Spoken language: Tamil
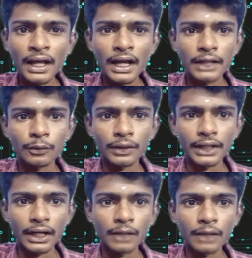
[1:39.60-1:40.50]
அதோடைய
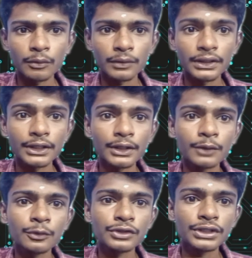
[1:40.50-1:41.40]
அளவு வந்து
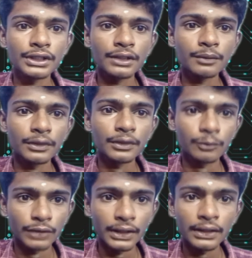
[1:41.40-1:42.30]
இருநூற்றி இருபது
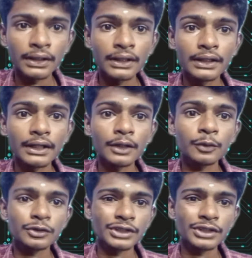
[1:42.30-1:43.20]
முதல்
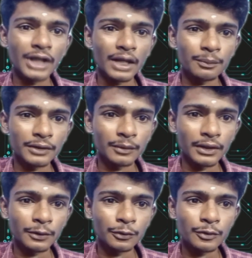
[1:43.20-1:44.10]
இருநூற்றி நாற்பது
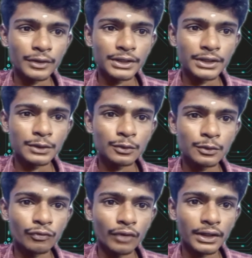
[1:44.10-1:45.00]
வரை டூ டுவெண்ட்டி டு டூ
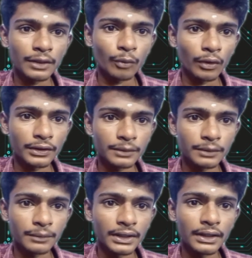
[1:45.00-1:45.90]
ஃபார்ட்டி வோல்ட்
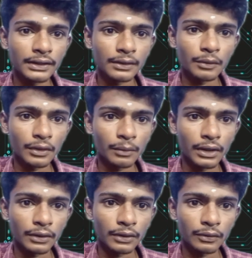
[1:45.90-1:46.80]
மின்னழுத்த
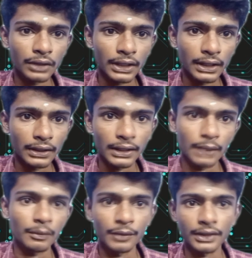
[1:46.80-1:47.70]
வேறுபாடு கொண்ட கரண்ட் தான்
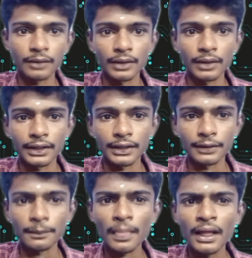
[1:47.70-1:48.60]
நம்ம வீட்டுக்கு வருகிறது
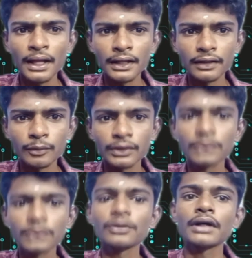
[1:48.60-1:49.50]
இது
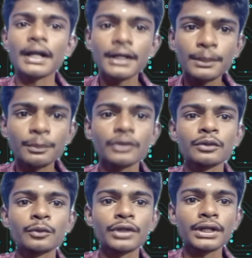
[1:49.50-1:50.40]
வந்து கண்டிப்பாக
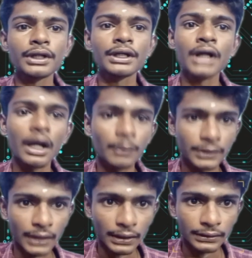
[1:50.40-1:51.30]
உயிருக்கு
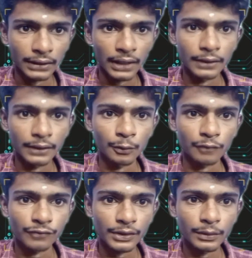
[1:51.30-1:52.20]
ஆபத்தானது தான் இதோட
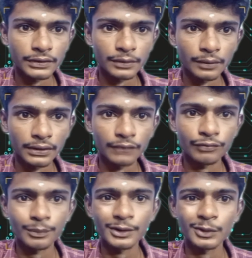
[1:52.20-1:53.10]
ஃப்ரீக்வன்சி வந்து
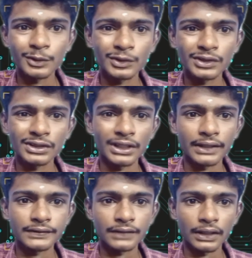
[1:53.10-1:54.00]
ஃபிஃப்டி டு சிக்ஸ்டி
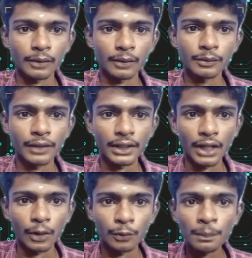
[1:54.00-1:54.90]
ஹெட்ஸ் அதாவது வேரி ஆகும்